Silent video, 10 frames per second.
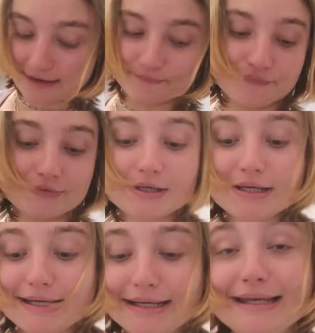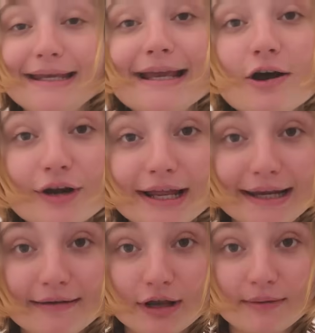Ah. Y ahora
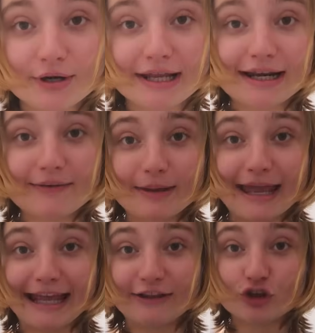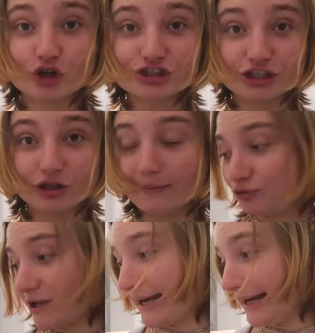le voy a poner eh, trocitos de
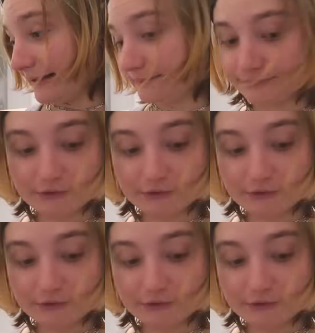mozzarella.